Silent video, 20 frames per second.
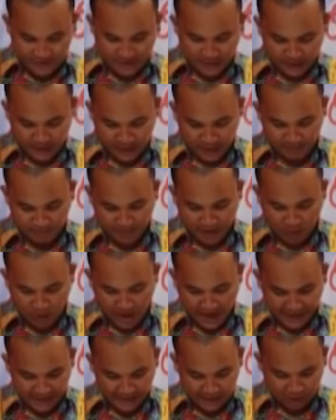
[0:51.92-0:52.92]
sekarang
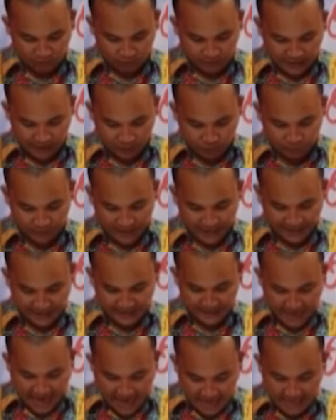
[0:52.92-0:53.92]
bahwa engkau takut
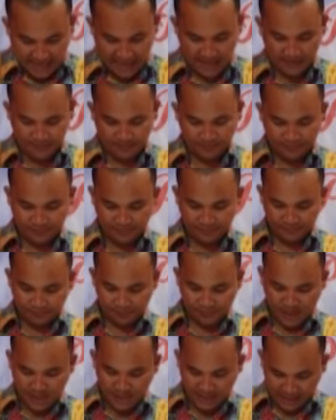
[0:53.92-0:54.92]
akan Allah
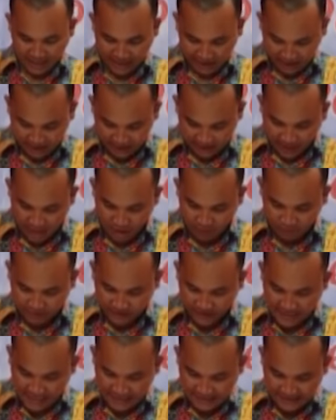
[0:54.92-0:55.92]
dan
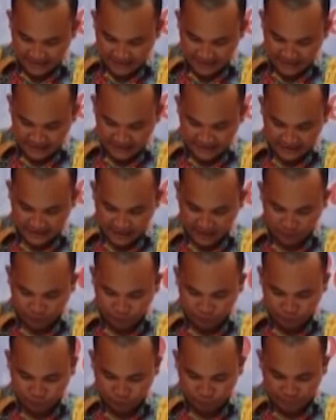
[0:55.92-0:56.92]
engkau tidak segan-segan
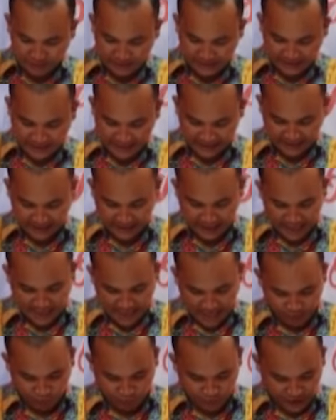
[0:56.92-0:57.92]
untuk menyerahkan
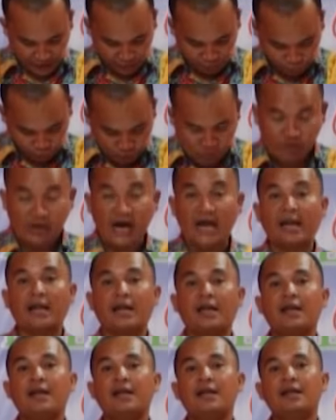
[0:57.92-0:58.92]
anakmu yang tunggal
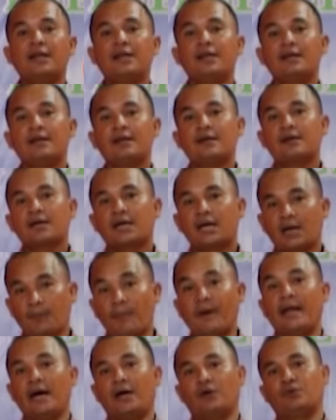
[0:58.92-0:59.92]

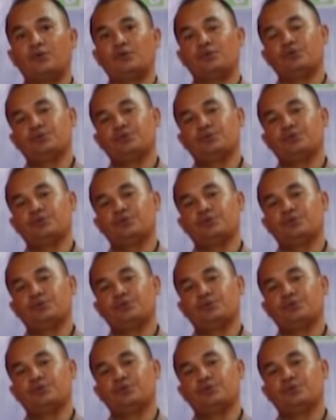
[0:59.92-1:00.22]
kepadaku.